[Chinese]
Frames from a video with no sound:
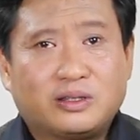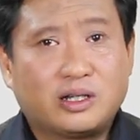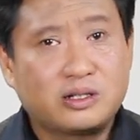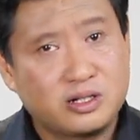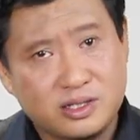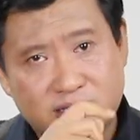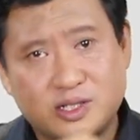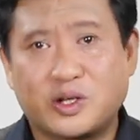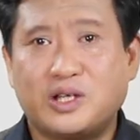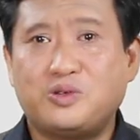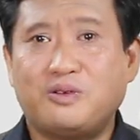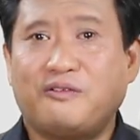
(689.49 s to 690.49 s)
当时四
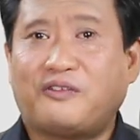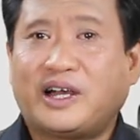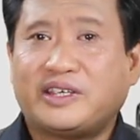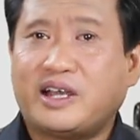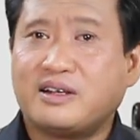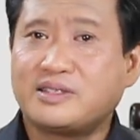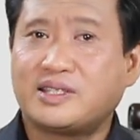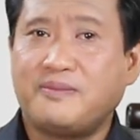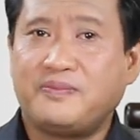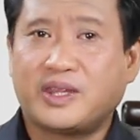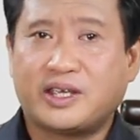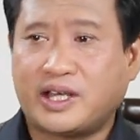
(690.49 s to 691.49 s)
川军阀杨
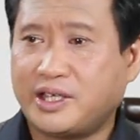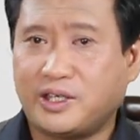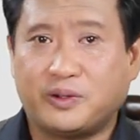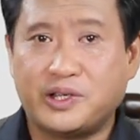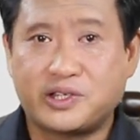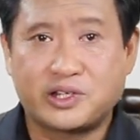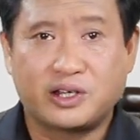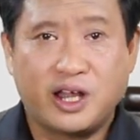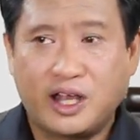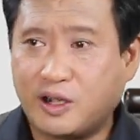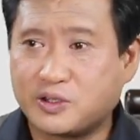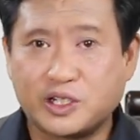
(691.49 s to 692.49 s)
森呀，有一支
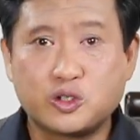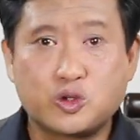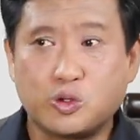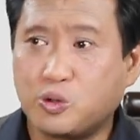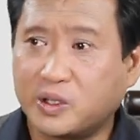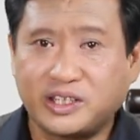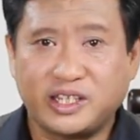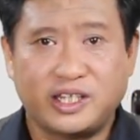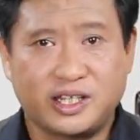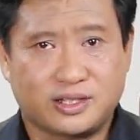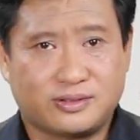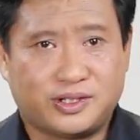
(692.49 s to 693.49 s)
号称中国第
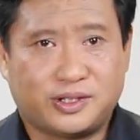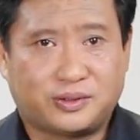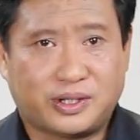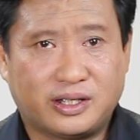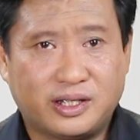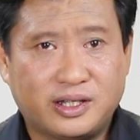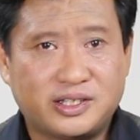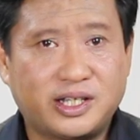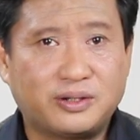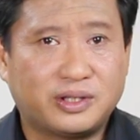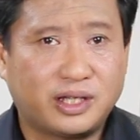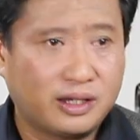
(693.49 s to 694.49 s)
一的足球队，
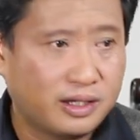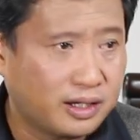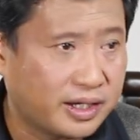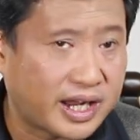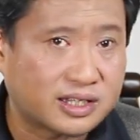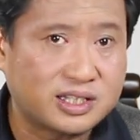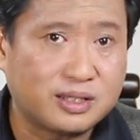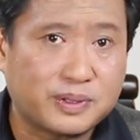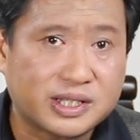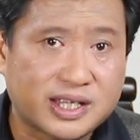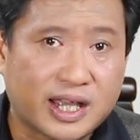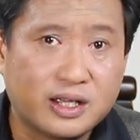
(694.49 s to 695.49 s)
结果呢，两次
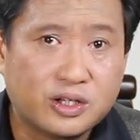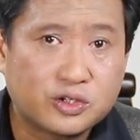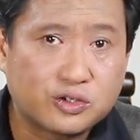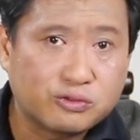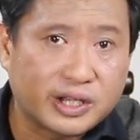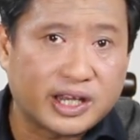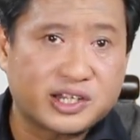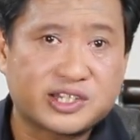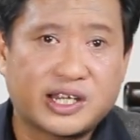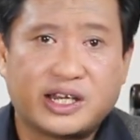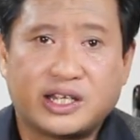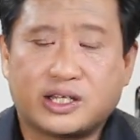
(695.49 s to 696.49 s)
比赛输给了
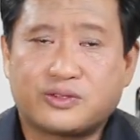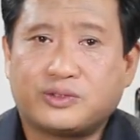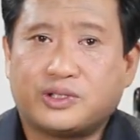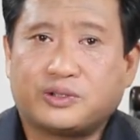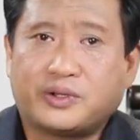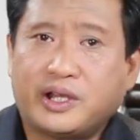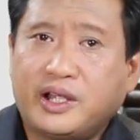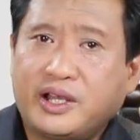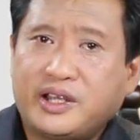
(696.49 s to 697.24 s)
山里的足球队。